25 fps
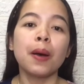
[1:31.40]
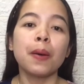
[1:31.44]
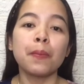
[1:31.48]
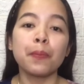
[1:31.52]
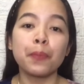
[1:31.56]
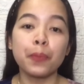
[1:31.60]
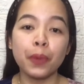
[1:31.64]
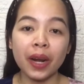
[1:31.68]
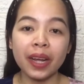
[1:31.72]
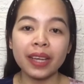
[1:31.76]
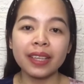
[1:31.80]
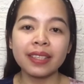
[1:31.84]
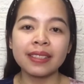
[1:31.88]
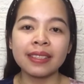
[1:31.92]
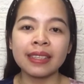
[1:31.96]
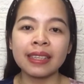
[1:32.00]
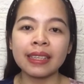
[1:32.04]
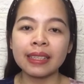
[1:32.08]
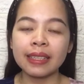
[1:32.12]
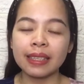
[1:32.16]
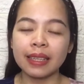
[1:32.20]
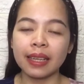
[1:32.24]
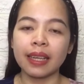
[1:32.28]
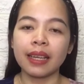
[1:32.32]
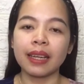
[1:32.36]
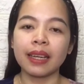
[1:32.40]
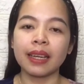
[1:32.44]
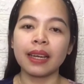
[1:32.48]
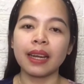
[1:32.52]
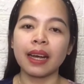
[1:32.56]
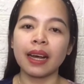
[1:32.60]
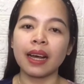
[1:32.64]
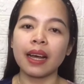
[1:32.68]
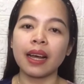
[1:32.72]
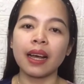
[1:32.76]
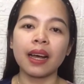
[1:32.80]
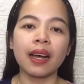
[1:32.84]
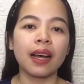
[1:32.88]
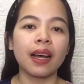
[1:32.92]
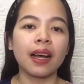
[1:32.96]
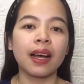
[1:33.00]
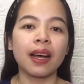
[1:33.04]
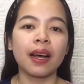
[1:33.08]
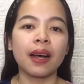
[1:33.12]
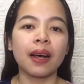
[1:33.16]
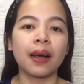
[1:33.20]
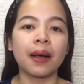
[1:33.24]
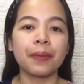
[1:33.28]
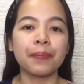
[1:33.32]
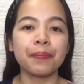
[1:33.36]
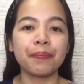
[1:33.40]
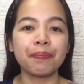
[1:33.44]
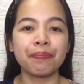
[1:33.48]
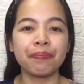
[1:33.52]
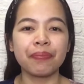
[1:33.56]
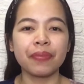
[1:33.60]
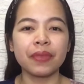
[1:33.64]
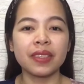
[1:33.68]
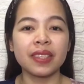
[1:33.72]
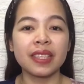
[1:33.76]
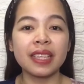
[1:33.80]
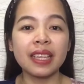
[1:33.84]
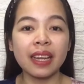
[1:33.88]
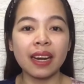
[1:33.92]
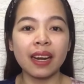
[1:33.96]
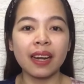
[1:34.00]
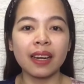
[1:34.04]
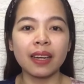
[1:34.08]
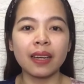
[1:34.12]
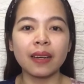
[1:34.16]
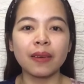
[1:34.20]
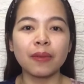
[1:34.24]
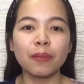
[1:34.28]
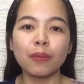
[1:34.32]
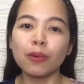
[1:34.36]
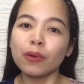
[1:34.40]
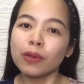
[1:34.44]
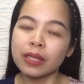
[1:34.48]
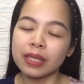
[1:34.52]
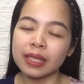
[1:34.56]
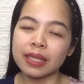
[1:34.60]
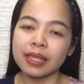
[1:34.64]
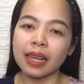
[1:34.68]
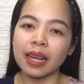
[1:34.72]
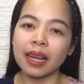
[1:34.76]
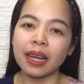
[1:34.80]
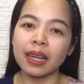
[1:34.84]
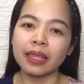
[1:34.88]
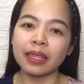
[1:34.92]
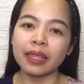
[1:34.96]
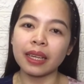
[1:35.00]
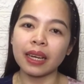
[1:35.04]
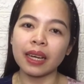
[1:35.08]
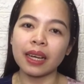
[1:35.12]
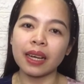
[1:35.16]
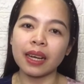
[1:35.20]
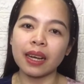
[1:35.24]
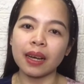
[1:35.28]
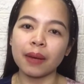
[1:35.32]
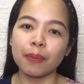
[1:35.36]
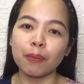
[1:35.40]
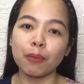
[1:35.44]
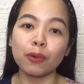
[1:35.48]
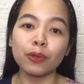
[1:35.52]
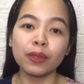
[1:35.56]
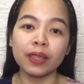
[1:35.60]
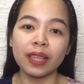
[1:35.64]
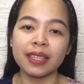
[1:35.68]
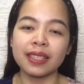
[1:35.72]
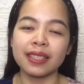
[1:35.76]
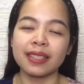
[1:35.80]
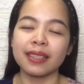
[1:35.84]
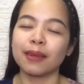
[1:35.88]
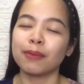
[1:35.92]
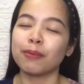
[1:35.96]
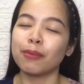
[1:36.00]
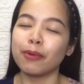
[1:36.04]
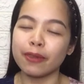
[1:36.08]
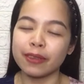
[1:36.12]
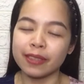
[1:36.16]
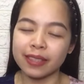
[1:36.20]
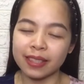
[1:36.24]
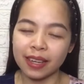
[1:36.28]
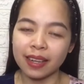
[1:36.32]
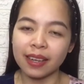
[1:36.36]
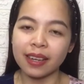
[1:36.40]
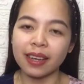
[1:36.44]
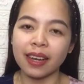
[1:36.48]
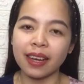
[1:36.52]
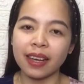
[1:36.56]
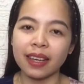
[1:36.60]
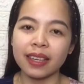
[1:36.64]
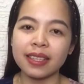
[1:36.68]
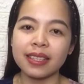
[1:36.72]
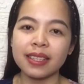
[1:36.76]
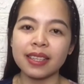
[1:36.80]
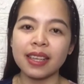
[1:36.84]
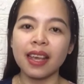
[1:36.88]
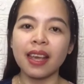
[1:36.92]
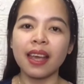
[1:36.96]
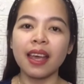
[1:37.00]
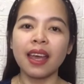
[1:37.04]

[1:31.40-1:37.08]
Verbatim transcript: pricey din, nakaka sira ng bulsa, nakakabutas ng bulsa guys.